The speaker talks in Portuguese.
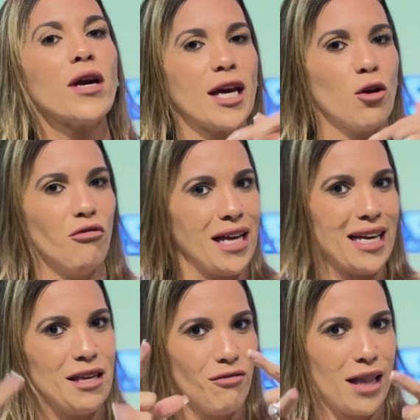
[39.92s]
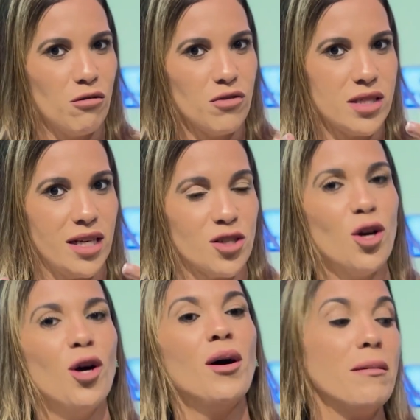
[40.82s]
que, que eu vim aqui falar com vocês?
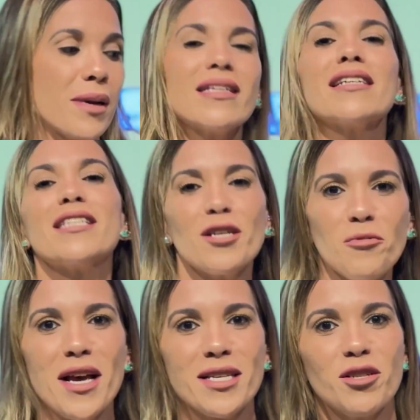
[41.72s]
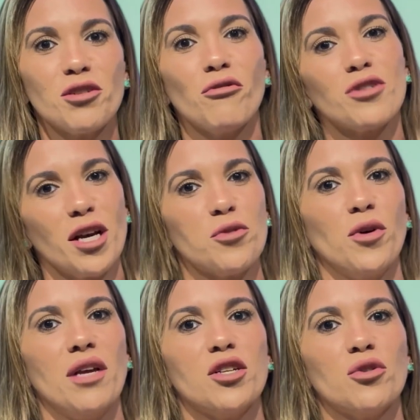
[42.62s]
Para trazer as peças que vão estar
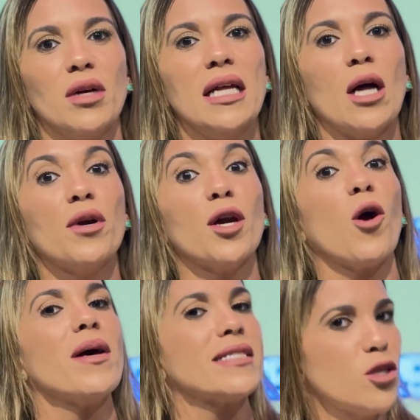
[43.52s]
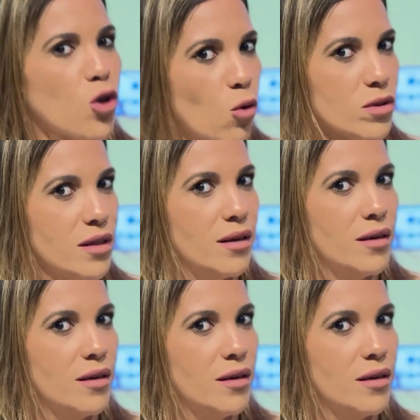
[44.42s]
disponíveis no leilão que começa às 11.